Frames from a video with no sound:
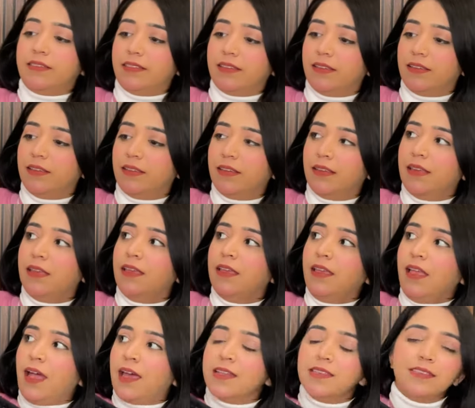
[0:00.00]
सी
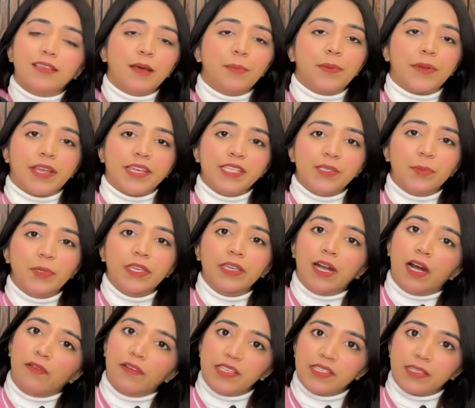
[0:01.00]
एंड इसका प्राइस भी
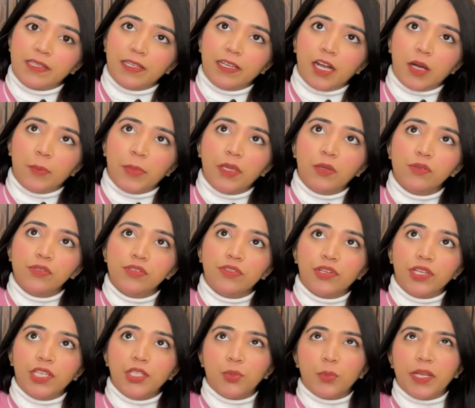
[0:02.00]
काफ़ी ज़्यादा कम है कुछ
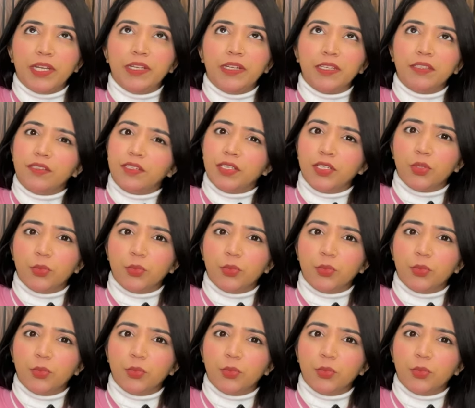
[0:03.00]
थ्री ट्वेंटी थ्री